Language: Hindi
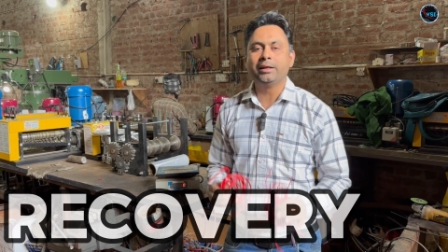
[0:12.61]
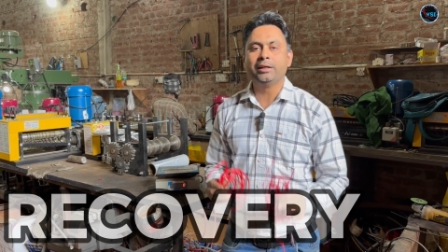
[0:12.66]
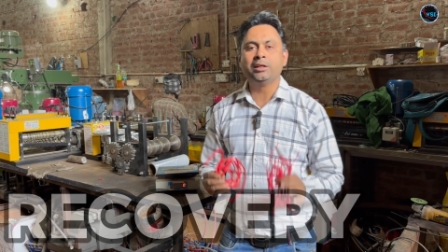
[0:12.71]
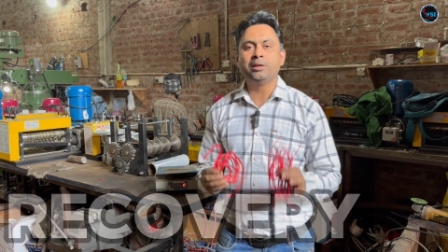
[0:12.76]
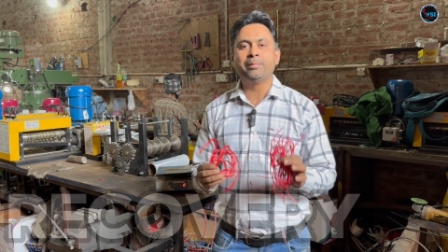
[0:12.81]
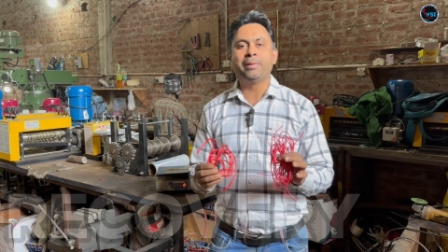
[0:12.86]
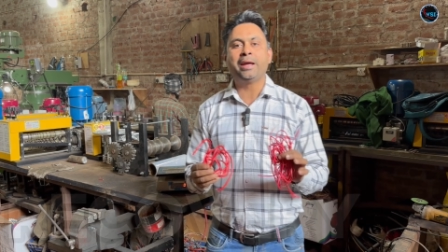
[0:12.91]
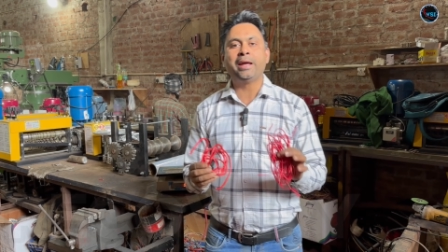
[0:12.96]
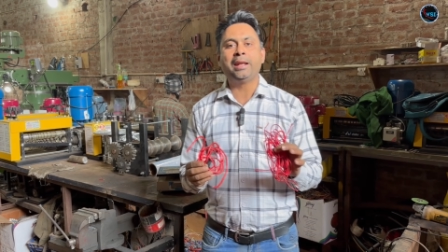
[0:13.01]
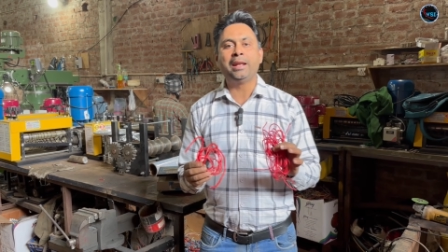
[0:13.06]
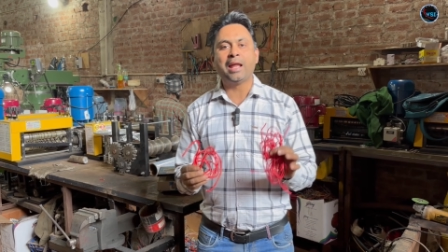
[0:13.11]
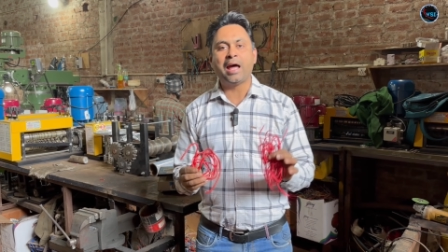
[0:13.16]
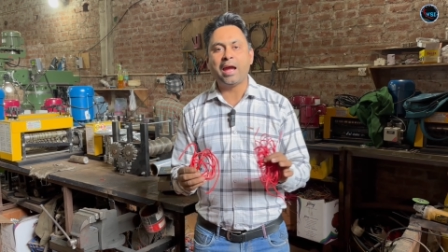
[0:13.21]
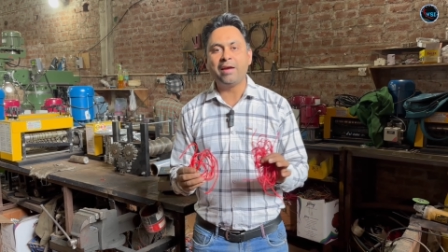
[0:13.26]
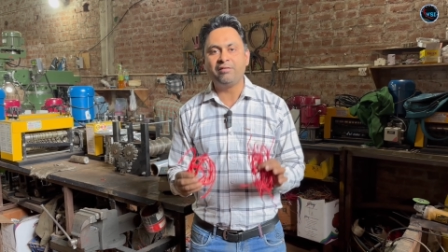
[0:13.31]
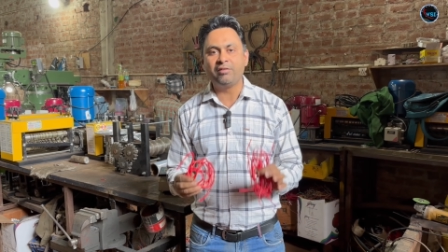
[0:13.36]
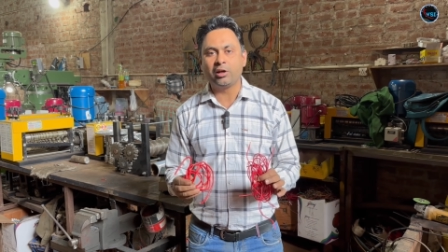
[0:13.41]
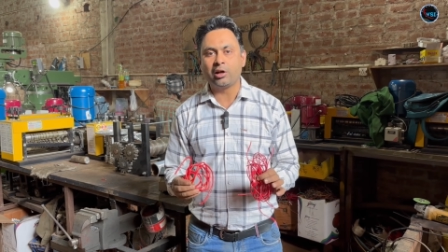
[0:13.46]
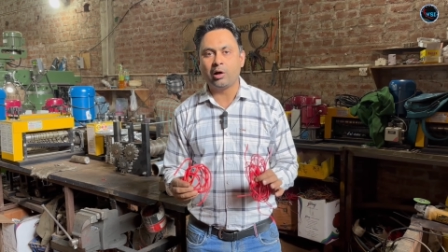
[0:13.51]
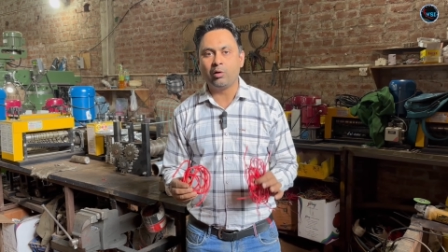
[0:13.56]
इनमें
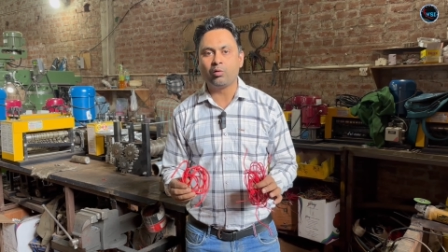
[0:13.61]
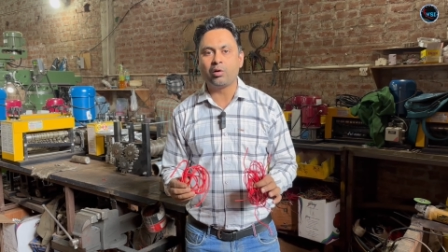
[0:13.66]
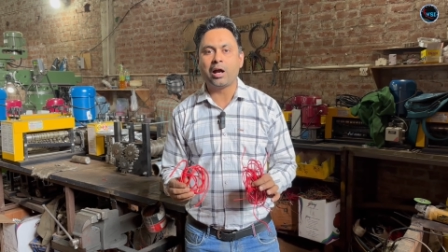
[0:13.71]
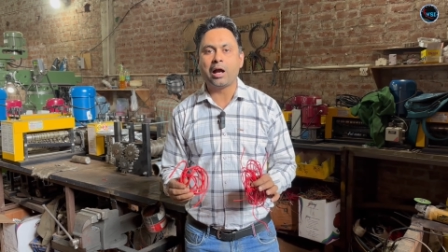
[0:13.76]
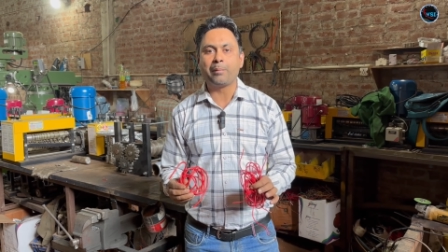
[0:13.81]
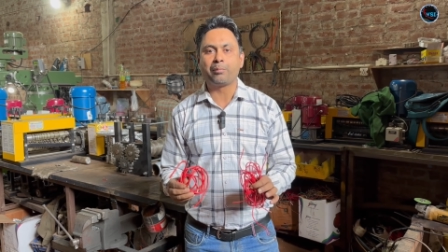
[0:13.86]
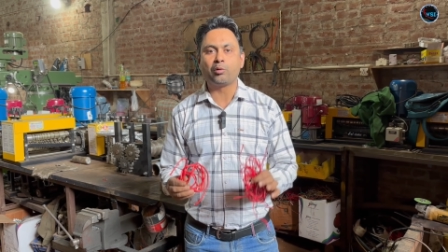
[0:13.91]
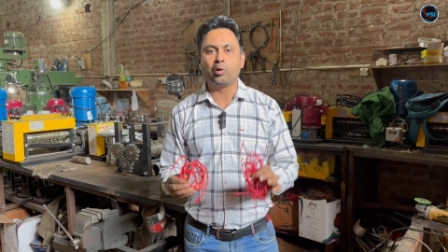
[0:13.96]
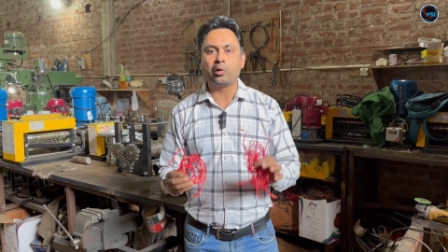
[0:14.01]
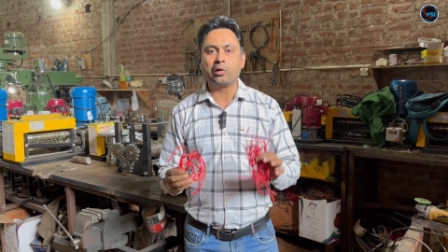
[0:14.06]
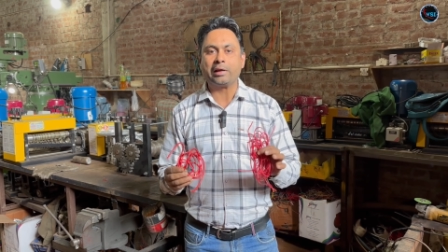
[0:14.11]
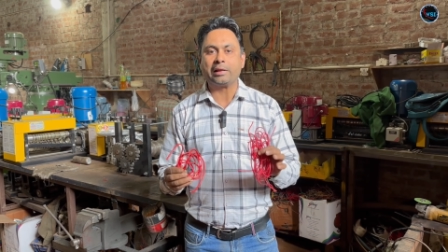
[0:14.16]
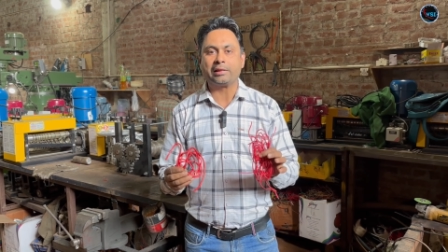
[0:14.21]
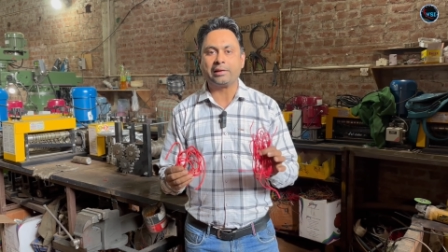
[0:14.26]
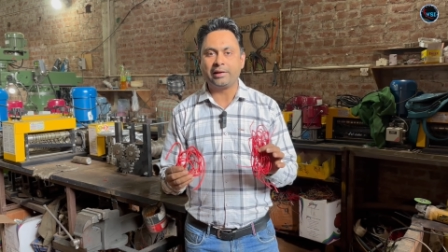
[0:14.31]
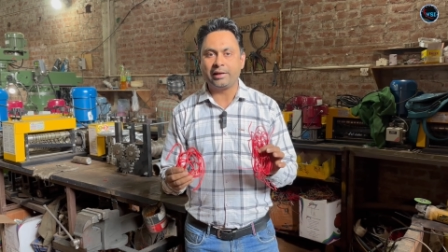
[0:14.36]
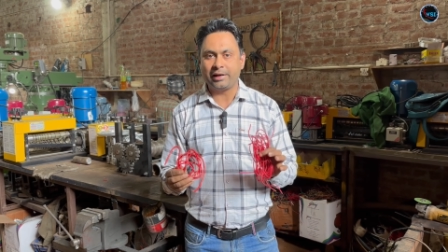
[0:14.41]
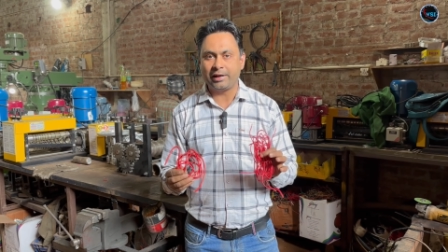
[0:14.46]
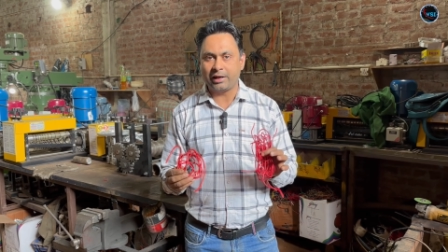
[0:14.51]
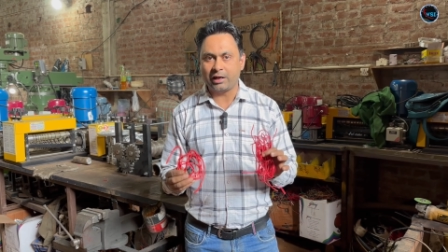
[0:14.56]
लाइव दिखाऊंगा आपको
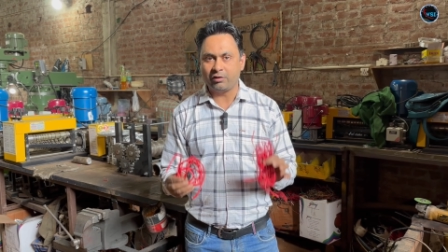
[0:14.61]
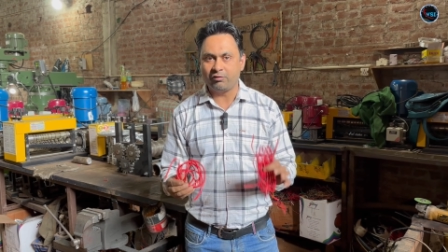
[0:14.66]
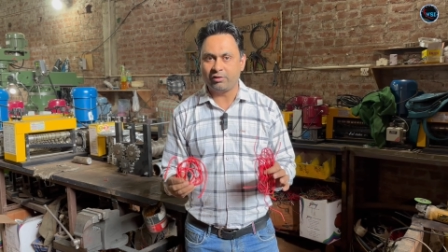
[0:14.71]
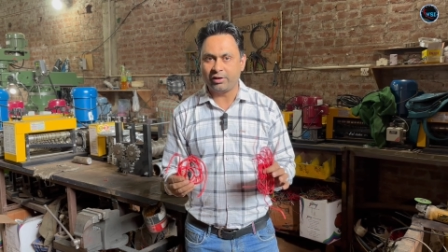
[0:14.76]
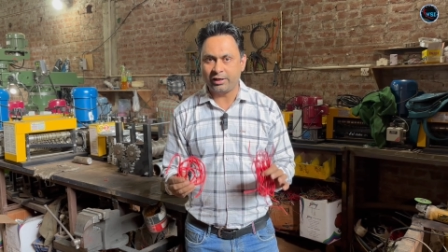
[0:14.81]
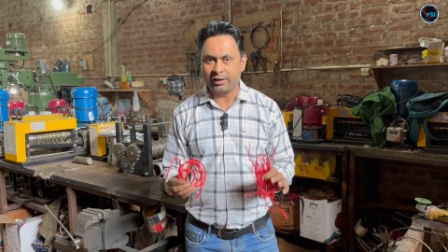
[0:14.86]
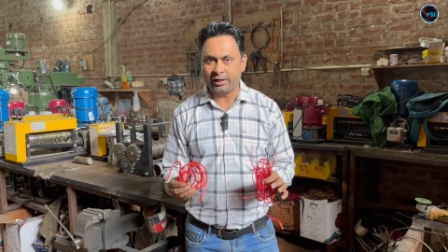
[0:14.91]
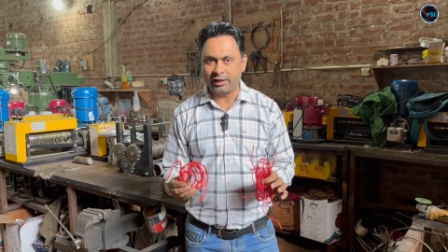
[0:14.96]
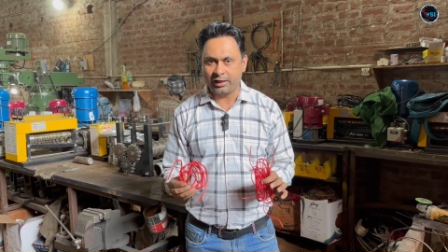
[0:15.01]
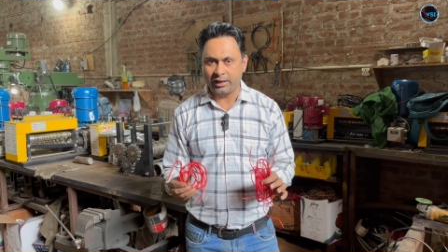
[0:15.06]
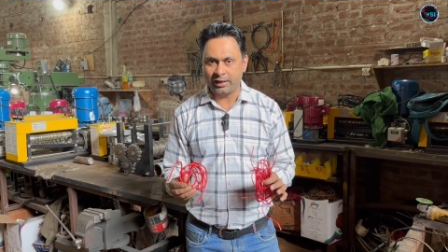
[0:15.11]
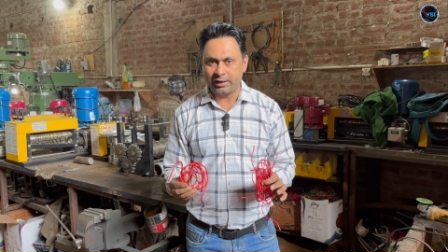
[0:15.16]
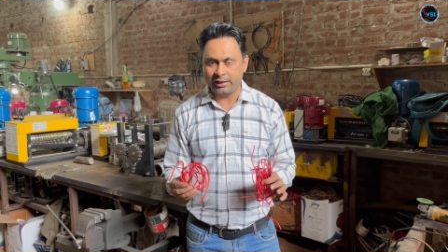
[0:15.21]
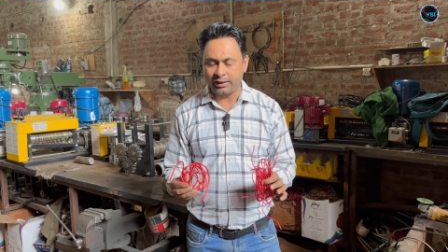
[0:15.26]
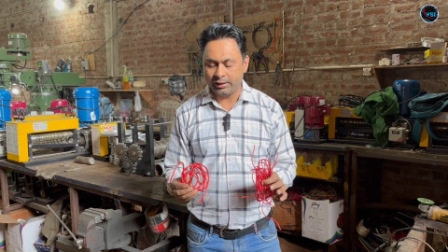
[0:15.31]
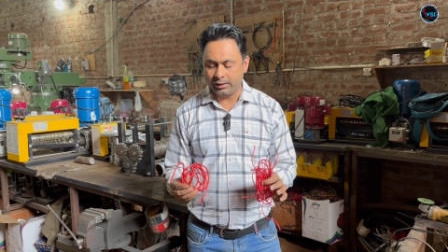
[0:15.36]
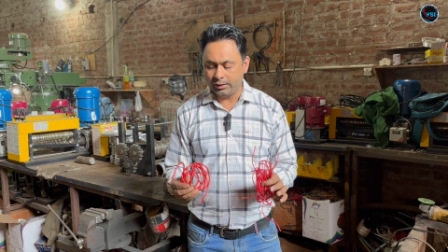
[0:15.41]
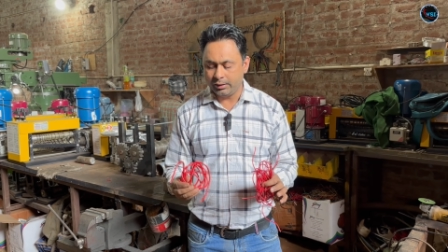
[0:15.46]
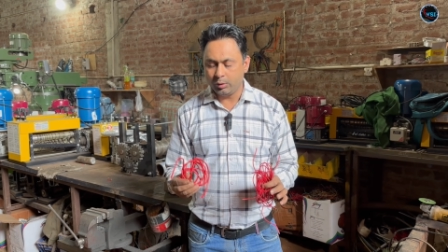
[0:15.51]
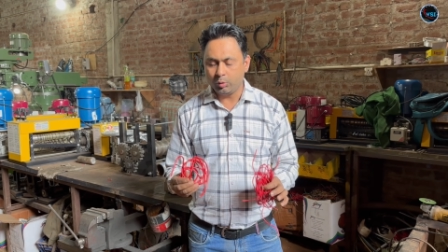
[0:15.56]
कितनी रिकवरी निकलेगी